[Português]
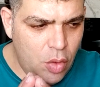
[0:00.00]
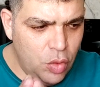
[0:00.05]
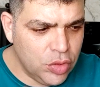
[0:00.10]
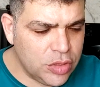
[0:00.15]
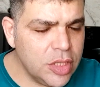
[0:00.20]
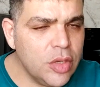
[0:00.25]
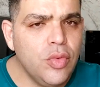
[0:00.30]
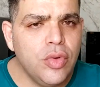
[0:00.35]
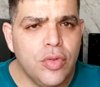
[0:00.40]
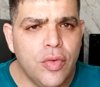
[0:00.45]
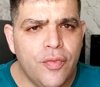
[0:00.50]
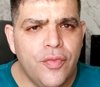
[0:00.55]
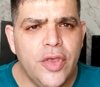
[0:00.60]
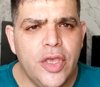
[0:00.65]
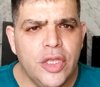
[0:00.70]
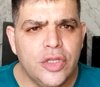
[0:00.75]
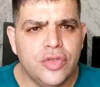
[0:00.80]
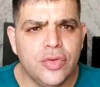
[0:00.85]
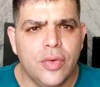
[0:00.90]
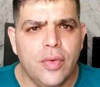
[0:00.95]
O segundo
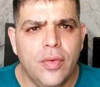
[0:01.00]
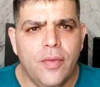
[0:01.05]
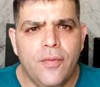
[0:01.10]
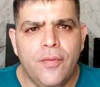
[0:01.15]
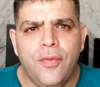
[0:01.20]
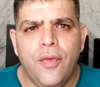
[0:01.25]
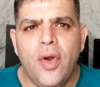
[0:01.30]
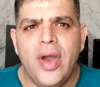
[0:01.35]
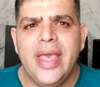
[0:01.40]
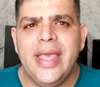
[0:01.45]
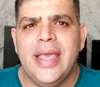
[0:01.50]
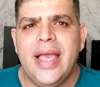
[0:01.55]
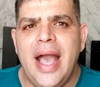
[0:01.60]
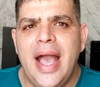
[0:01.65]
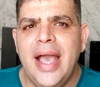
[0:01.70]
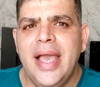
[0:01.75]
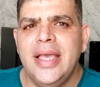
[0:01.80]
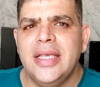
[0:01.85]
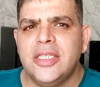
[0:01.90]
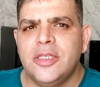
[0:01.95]
vídeo foi
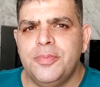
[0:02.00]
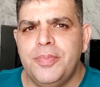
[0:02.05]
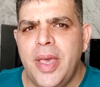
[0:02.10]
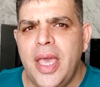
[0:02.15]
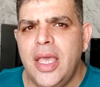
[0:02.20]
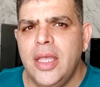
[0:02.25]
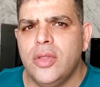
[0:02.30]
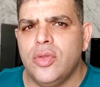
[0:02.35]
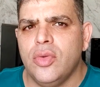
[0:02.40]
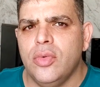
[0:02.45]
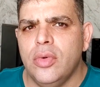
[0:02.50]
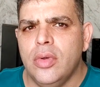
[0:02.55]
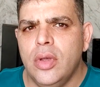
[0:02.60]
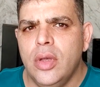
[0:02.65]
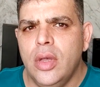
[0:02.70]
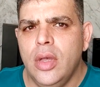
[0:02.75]
a respeito